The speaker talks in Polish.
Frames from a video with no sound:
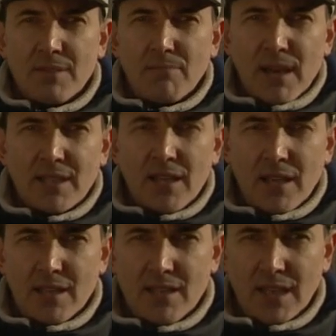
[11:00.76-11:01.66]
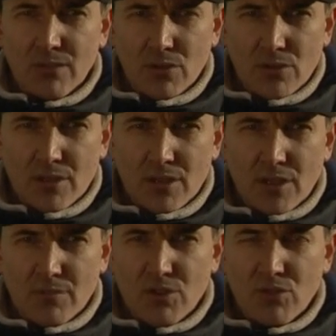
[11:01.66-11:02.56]
bazar znajdujący
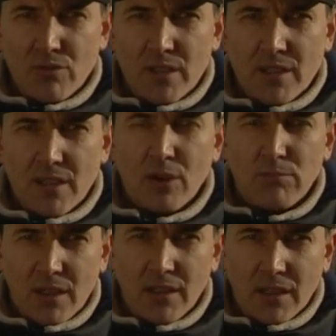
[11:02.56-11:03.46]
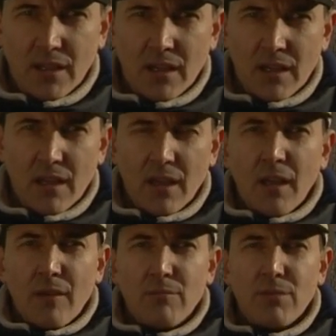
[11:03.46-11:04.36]
się przy ulicy Kopernika.
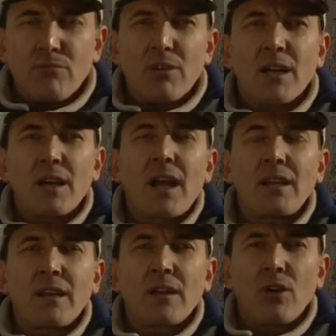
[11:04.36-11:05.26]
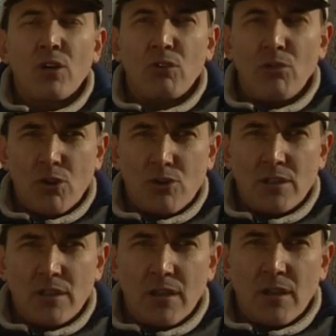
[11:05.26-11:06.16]
Był ranek około
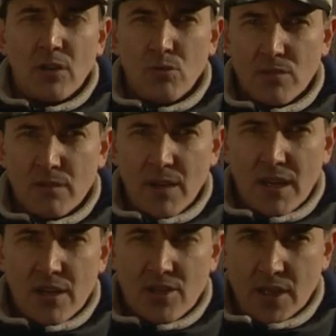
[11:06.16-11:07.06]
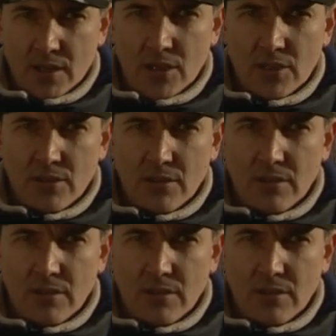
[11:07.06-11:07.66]
godziny 8.40.